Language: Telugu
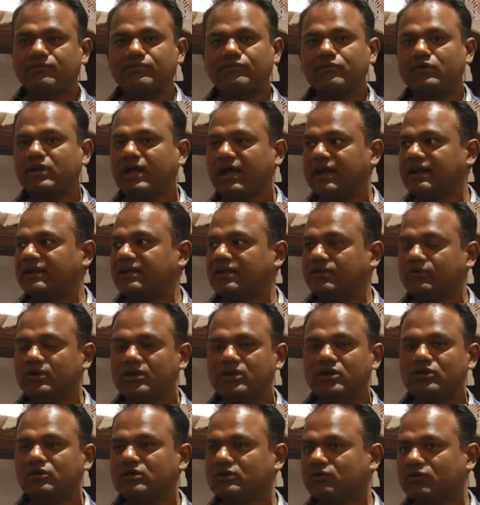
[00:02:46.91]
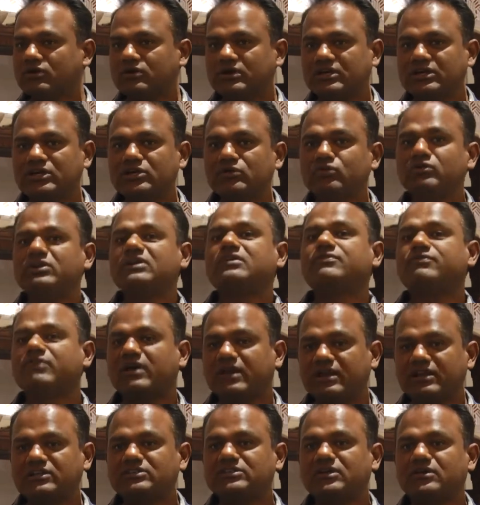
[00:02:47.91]
ఫుల్ హైదరాబాద్లో ఇది ఒక యూనిక్
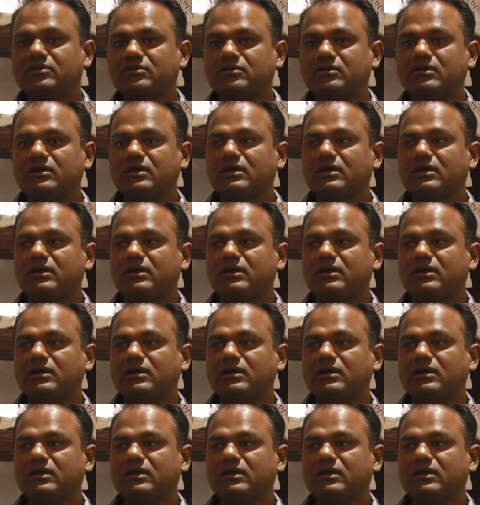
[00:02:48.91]
ఫర్నిచర్